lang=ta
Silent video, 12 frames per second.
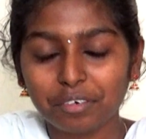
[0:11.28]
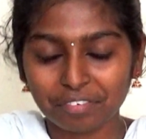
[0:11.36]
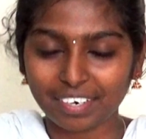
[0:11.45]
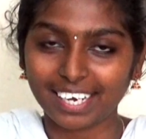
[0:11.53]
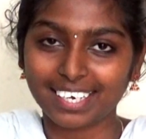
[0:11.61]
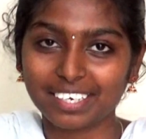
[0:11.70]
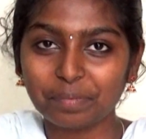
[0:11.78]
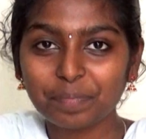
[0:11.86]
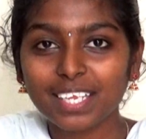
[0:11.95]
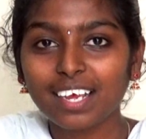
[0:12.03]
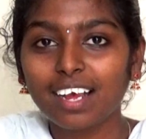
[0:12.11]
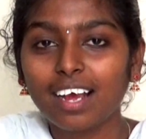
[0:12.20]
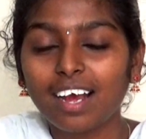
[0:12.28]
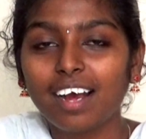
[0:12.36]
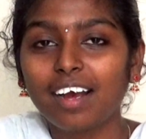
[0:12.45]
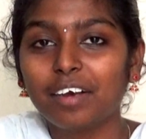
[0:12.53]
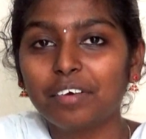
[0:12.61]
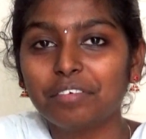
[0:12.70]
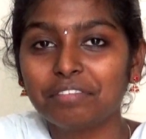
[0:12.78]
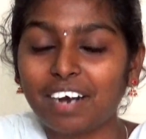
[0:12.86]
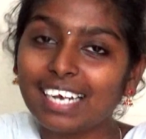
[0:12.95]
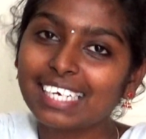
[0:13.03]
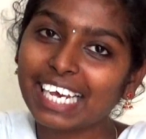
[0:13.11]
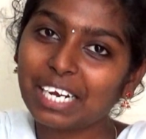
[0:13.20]
வணக்கம்
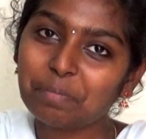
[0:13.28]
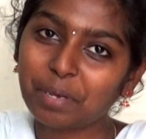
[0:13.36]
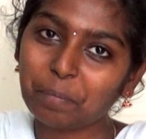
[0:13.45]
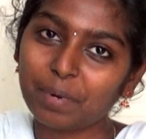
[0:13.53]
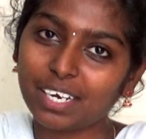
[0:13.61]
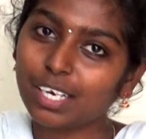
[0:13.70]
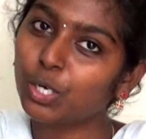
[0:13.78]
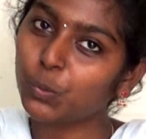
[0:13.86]
வாழ்க்கையில் மேம்பட